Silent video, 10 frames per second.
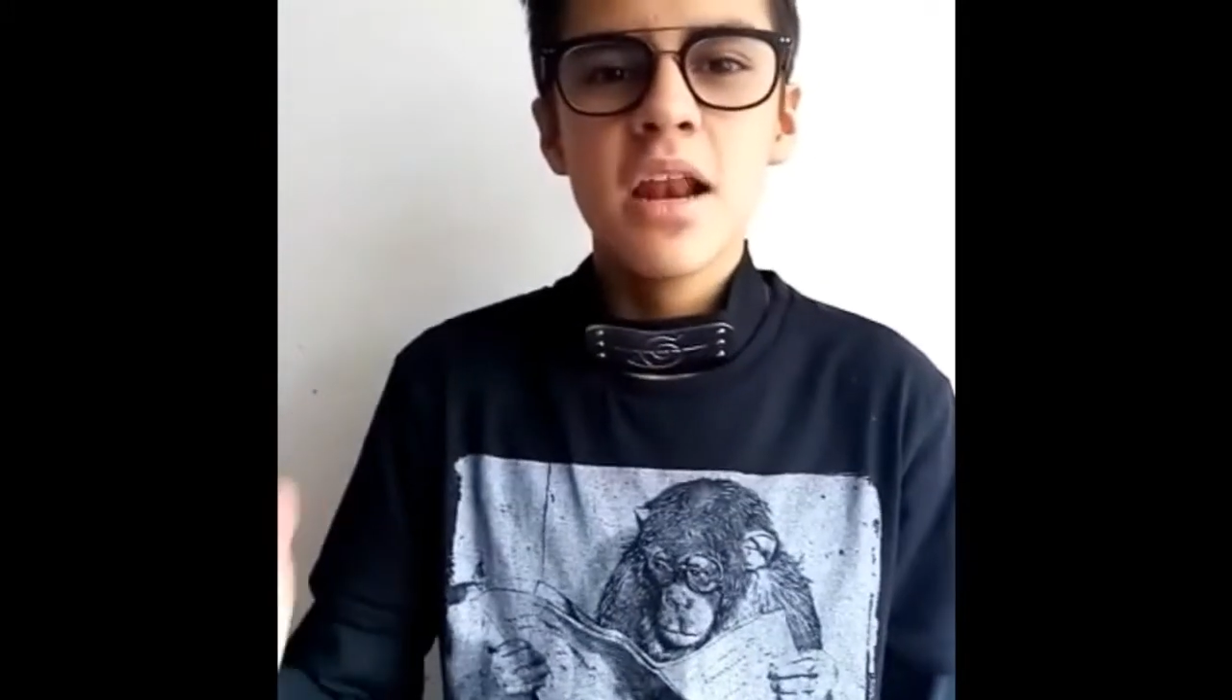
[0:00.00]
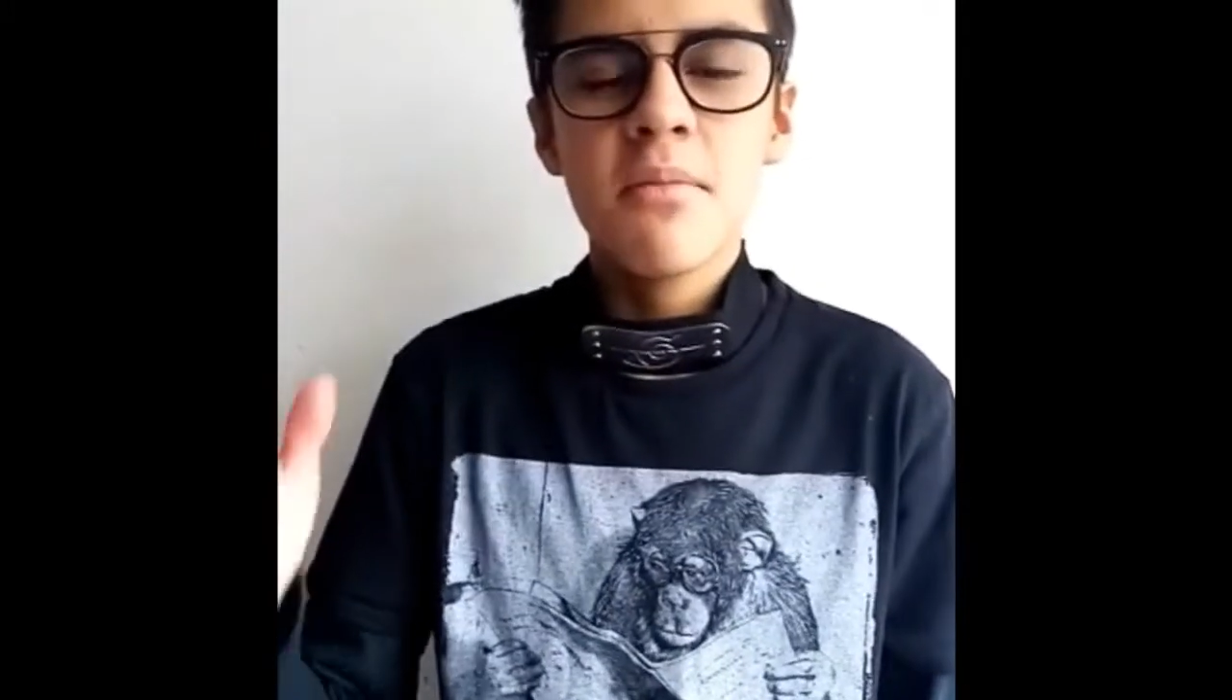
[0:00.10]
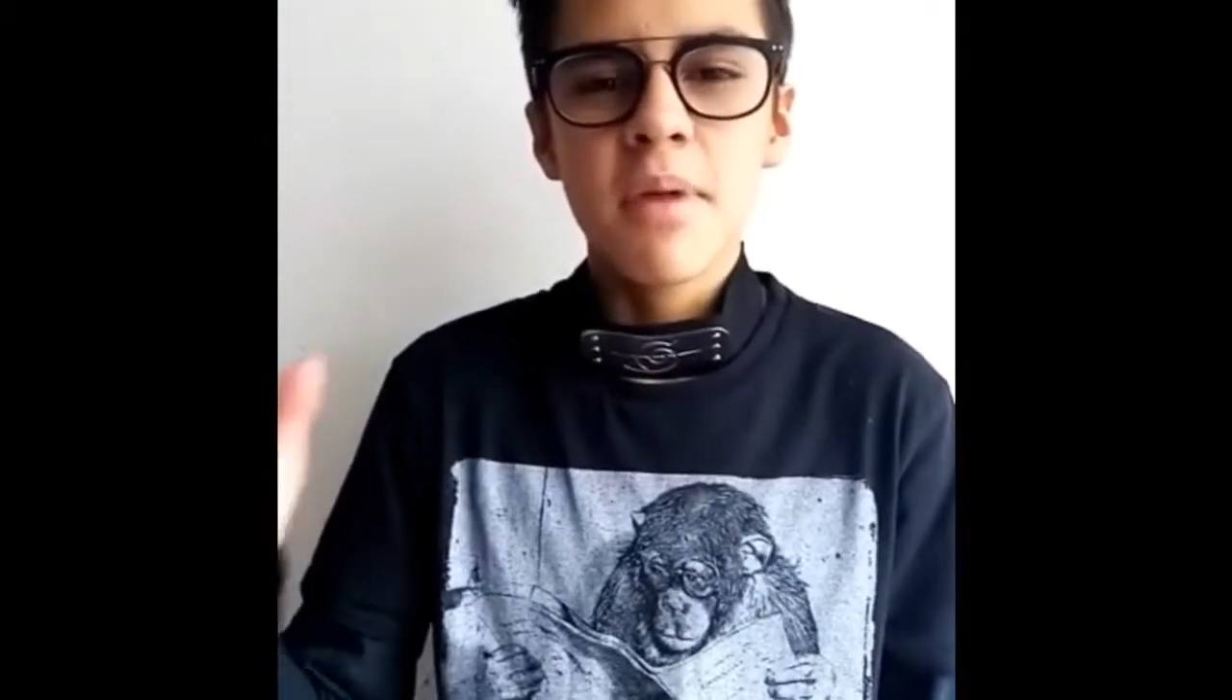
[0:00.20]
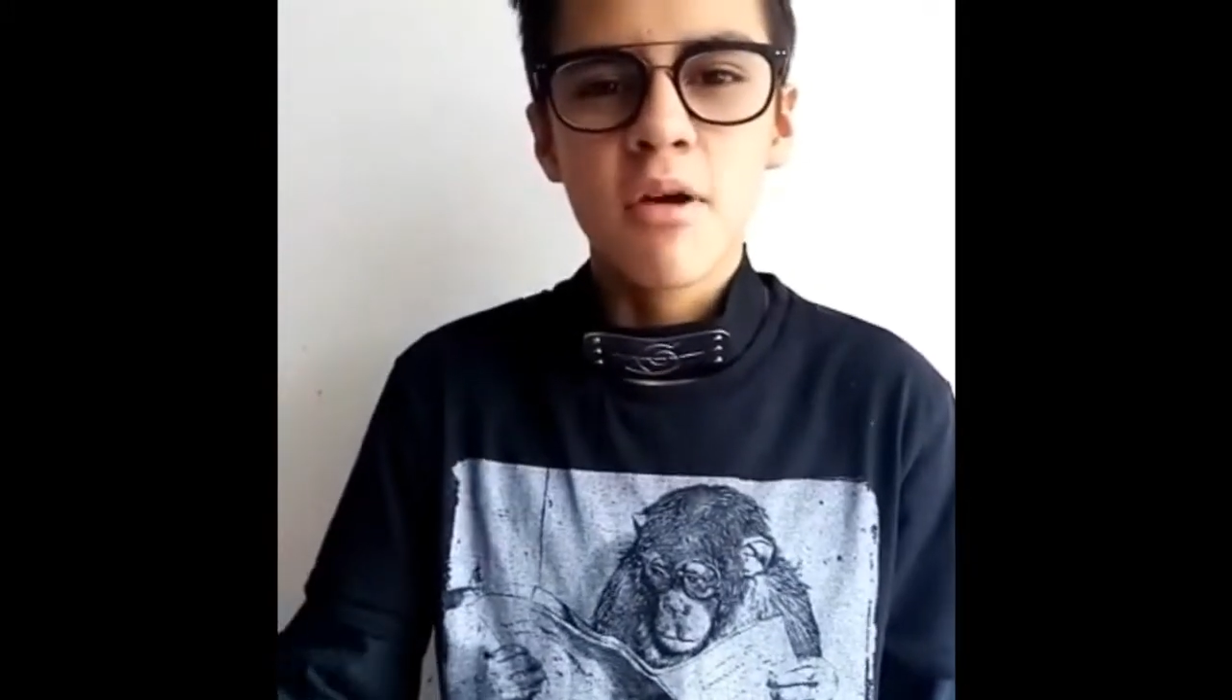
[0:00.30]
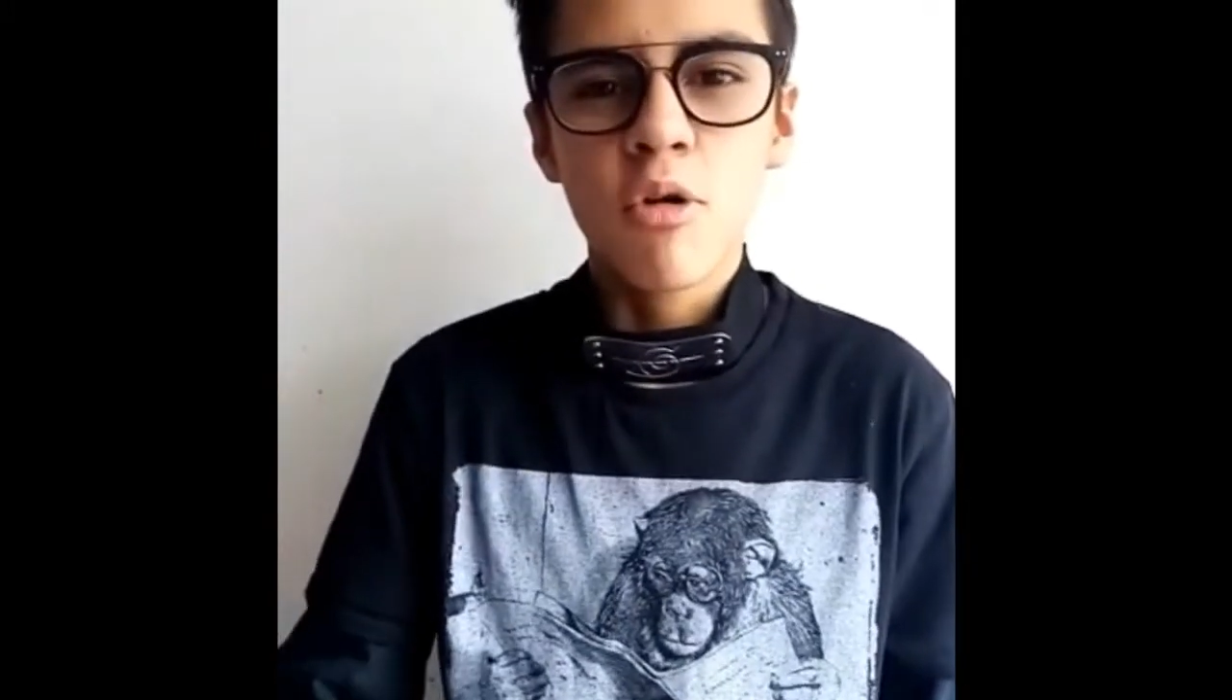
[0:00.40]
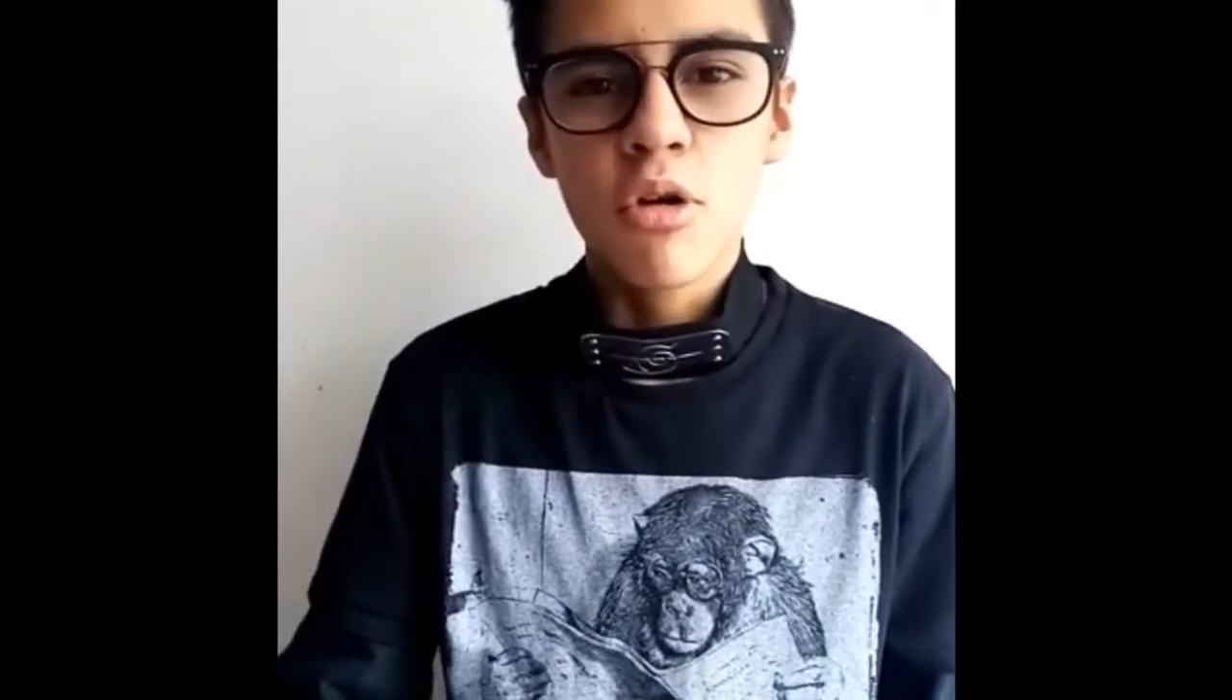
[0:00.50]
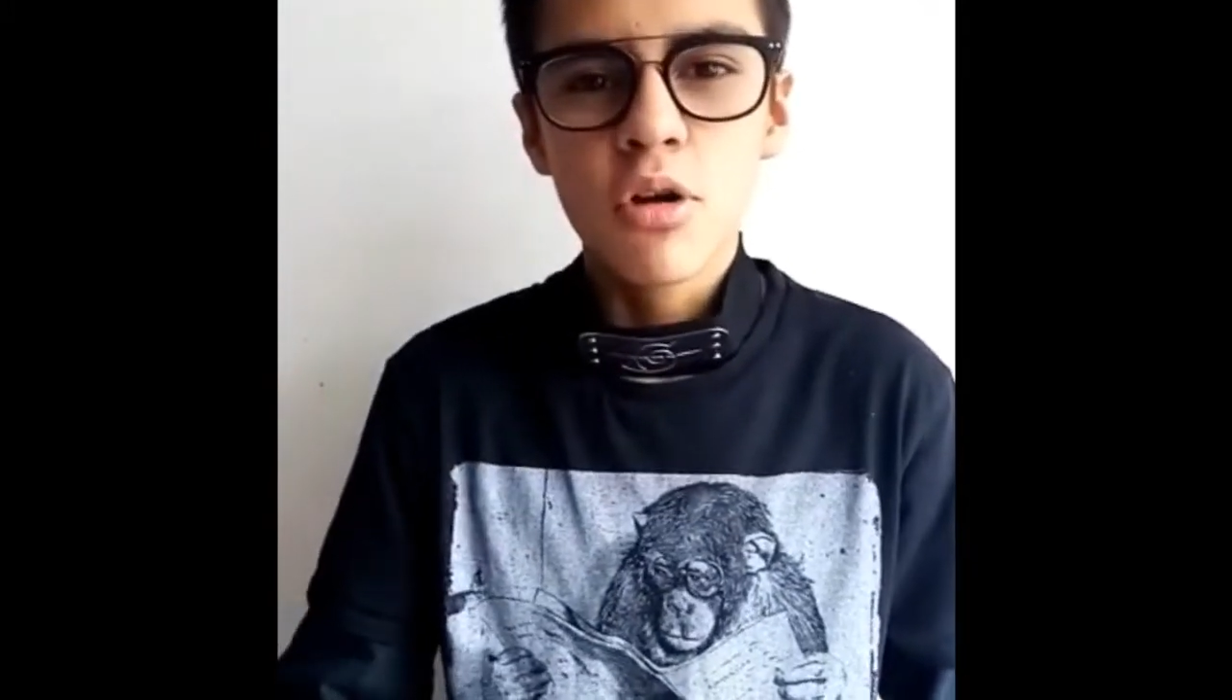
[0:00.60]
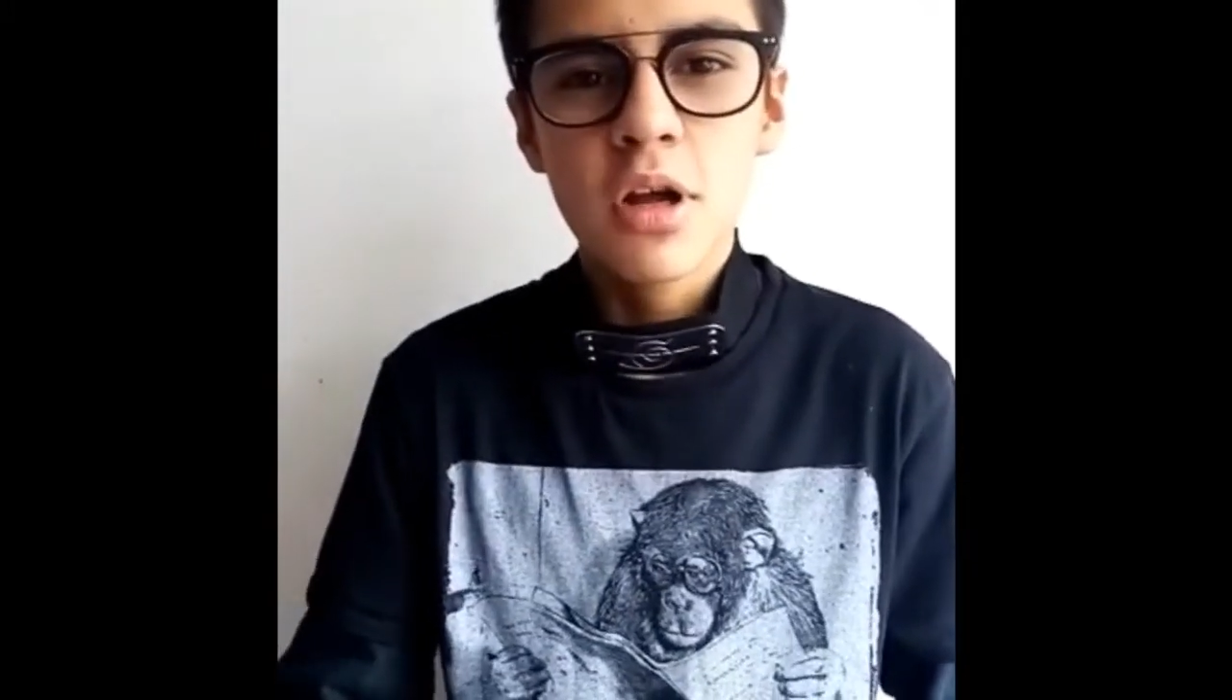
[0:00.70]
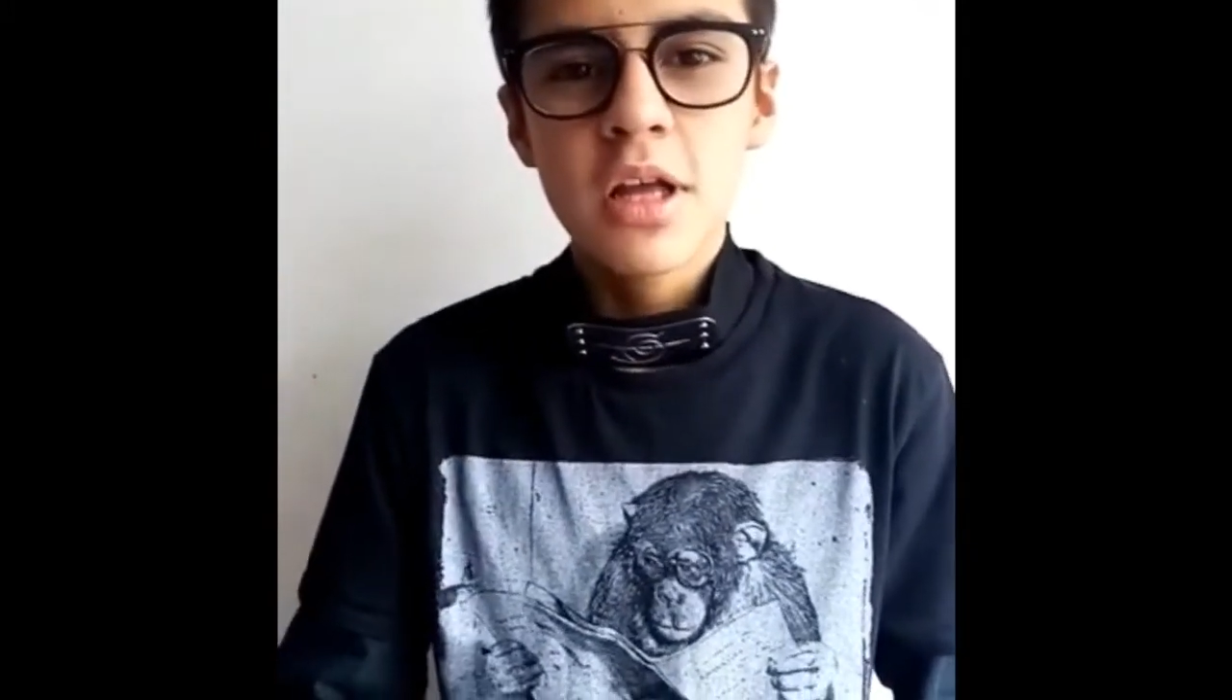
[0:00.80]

el mejor